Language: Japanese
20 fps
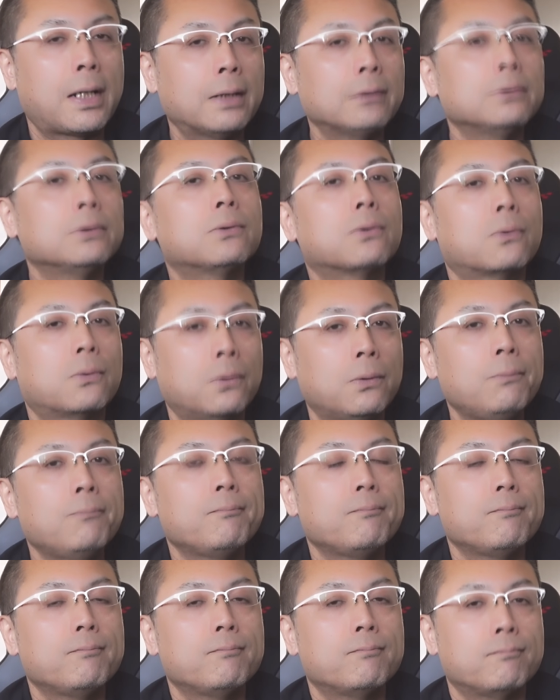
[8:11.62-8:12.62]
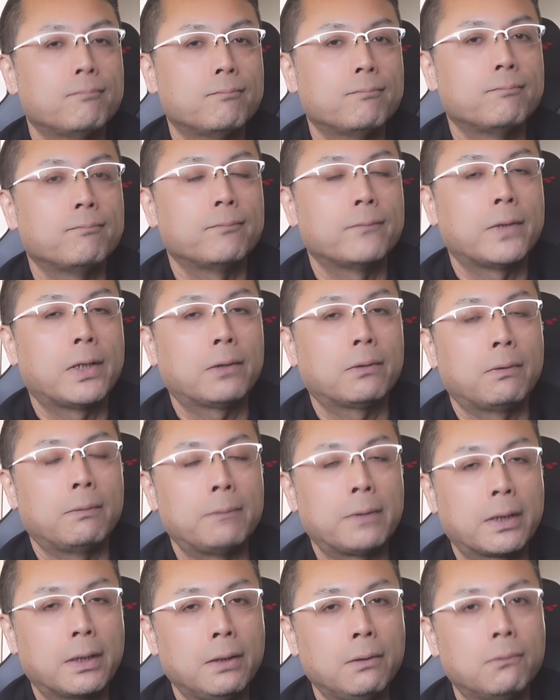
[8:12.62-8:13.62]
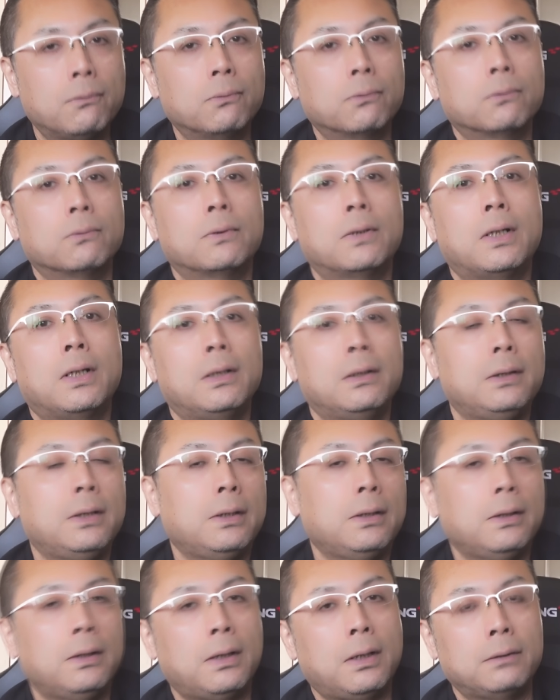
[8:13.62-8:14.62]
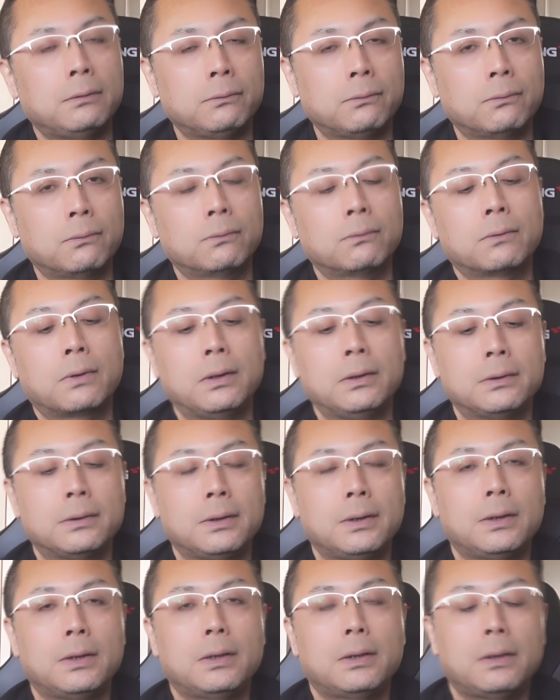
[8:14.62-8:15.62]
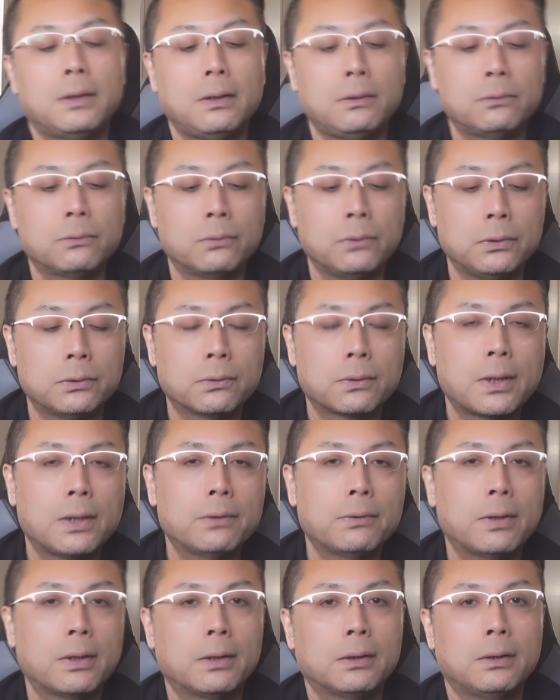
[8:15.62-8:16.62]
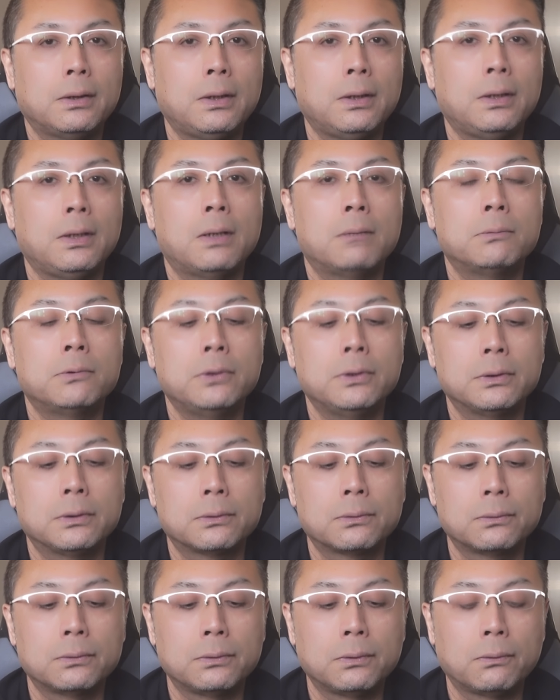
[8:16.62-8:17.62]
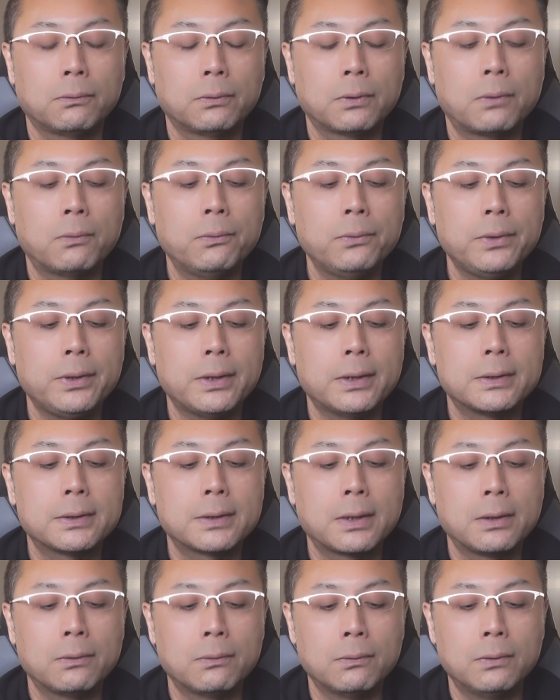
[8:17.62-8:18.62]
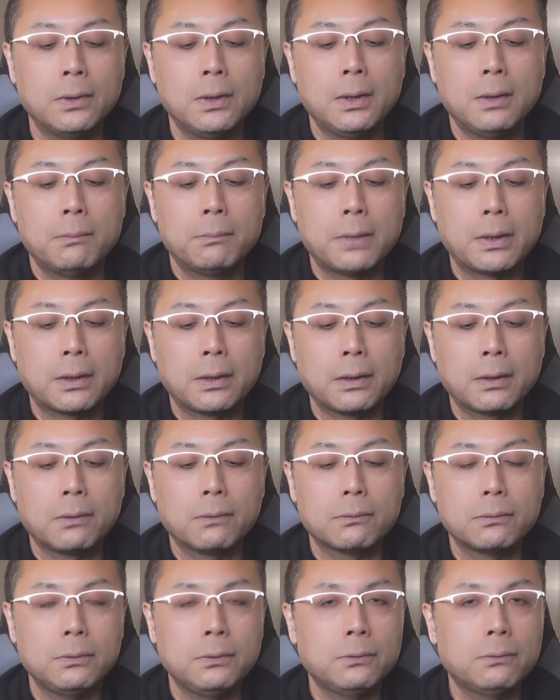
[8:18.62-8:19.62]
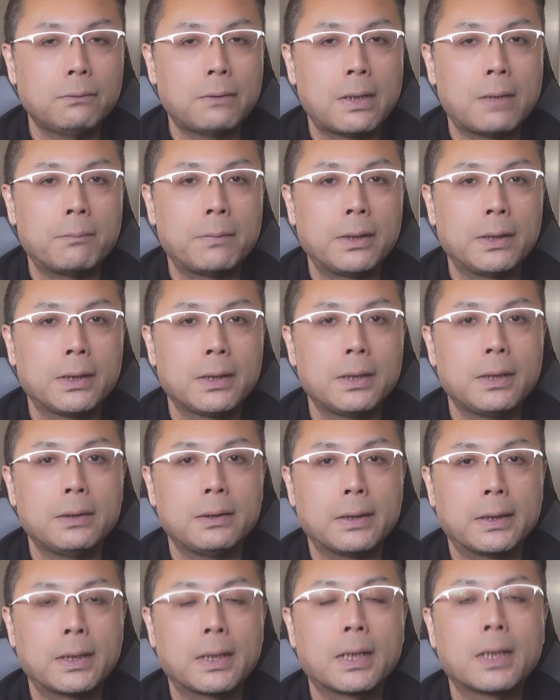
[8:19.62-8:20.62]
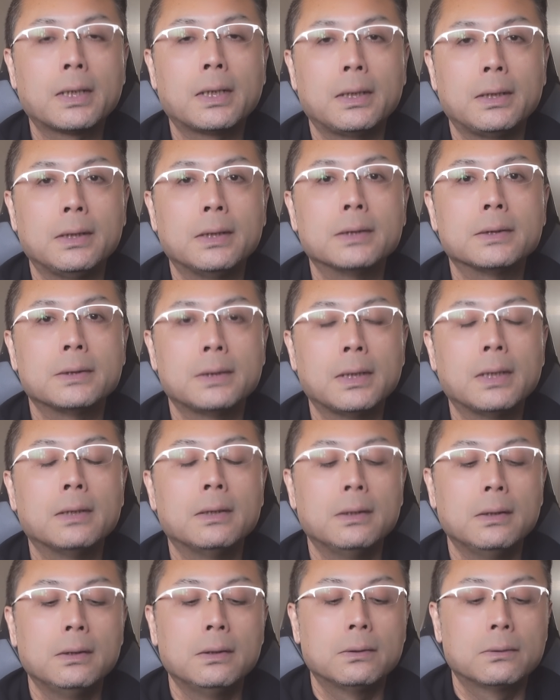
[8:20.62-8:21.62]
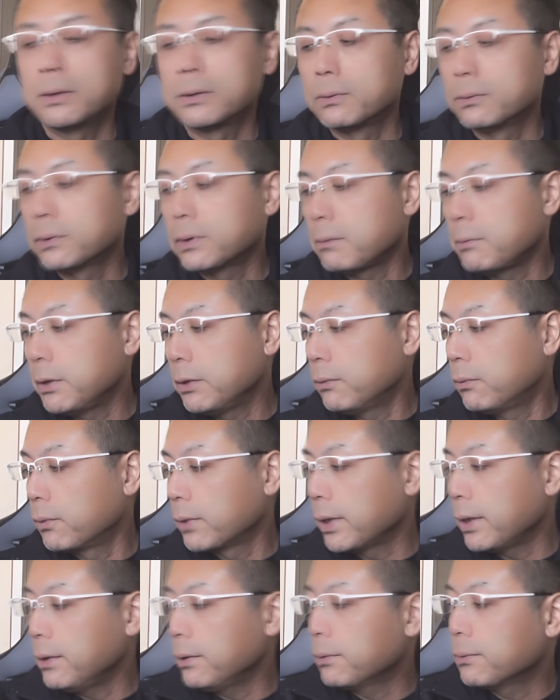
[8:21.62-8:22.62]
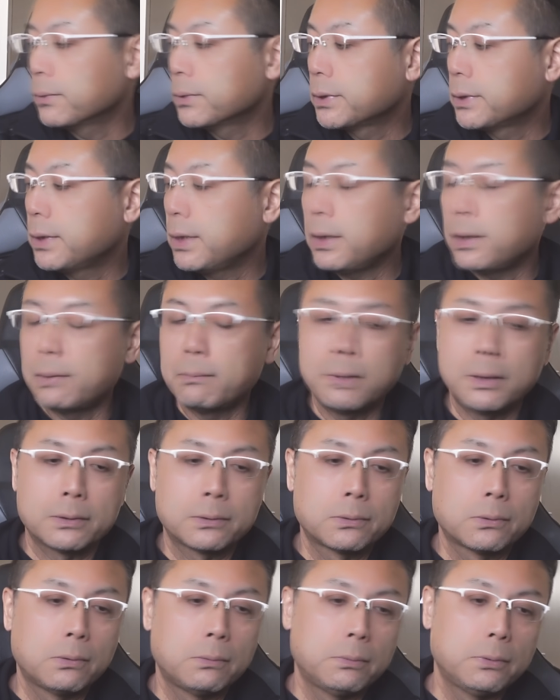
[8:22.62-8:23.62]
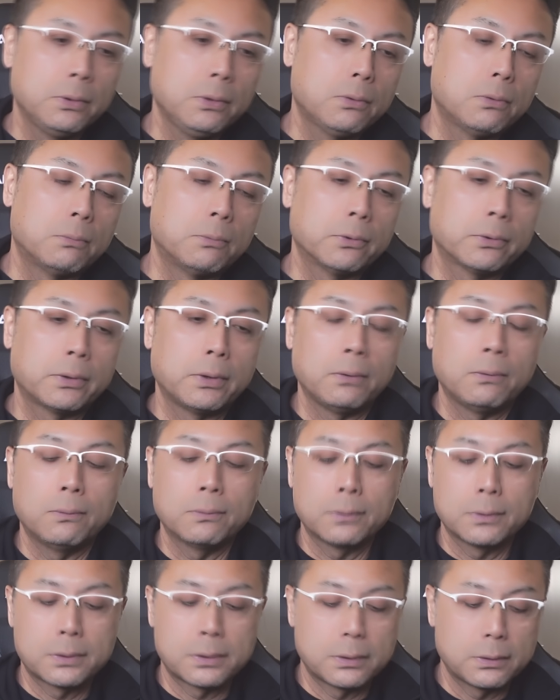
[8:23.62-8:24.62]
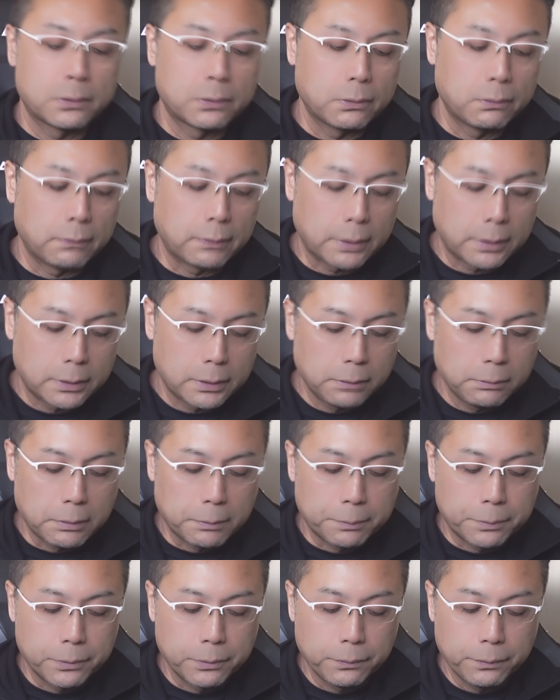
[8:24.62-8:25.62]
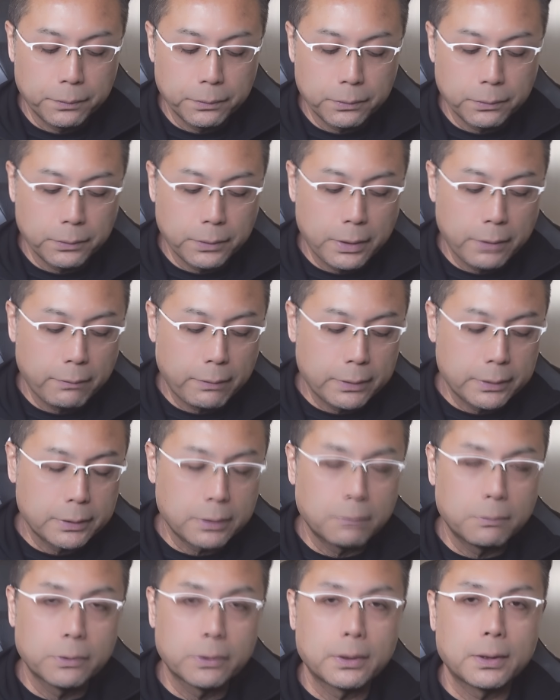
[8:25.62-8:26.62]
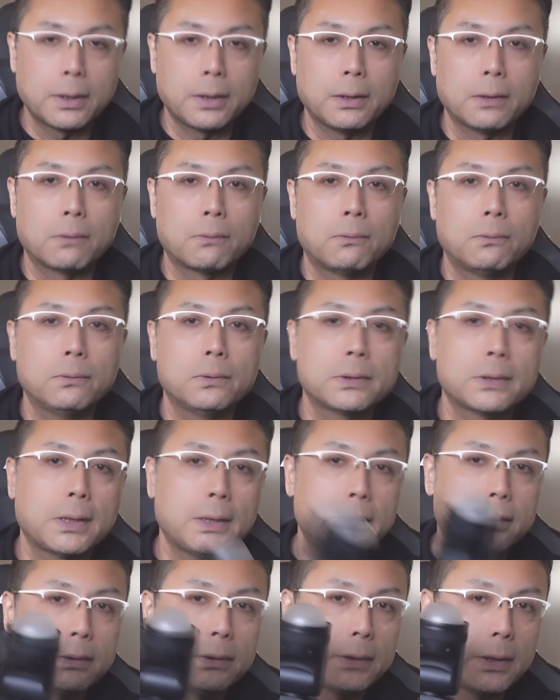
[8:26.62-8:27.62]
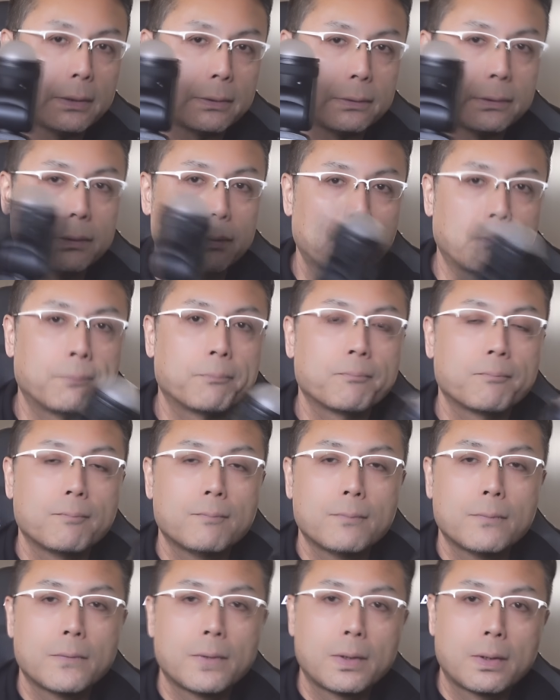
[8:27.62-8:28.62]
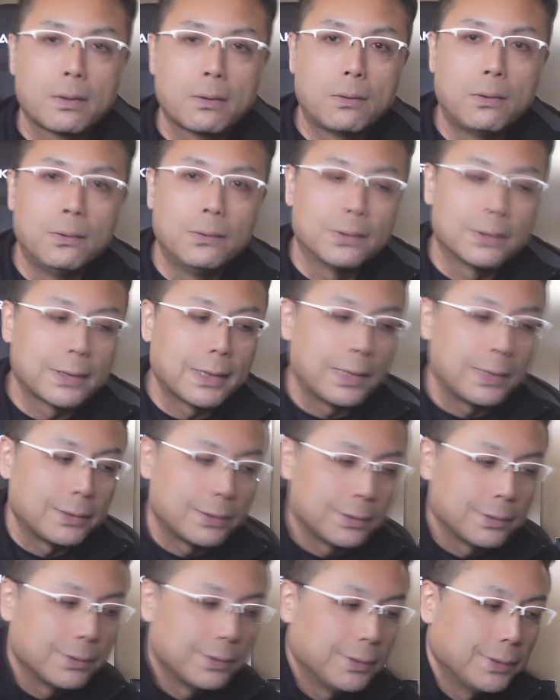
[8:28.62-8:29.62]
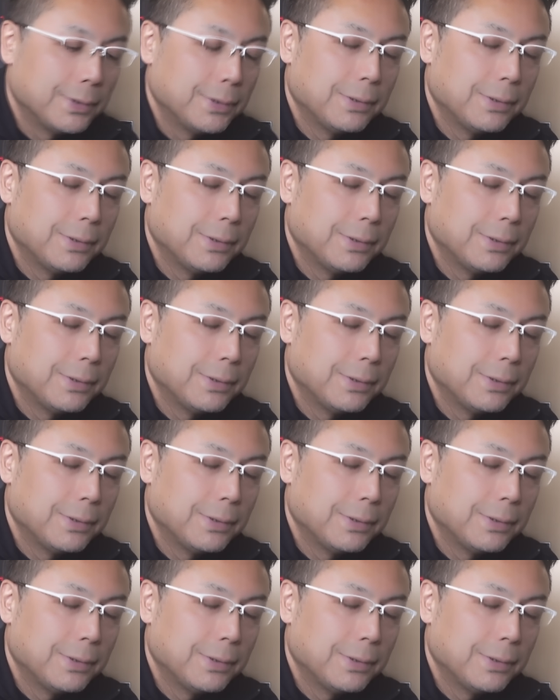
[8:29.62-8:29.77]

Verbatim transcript: 明るいところうん、あとはまあ蛍光灯がねあるところとかに連れてってちょっと急かんであげてやむを得ず取るってことが多いんですけど、まあ、結局色はあまり綺麗にはならないんですね。まあ、そのための保険として、まあ、ストロボ1個持っていこうとすると私今プロフォトの A1 しか持ってないんでこのサイズになるんですよ。このサイズ。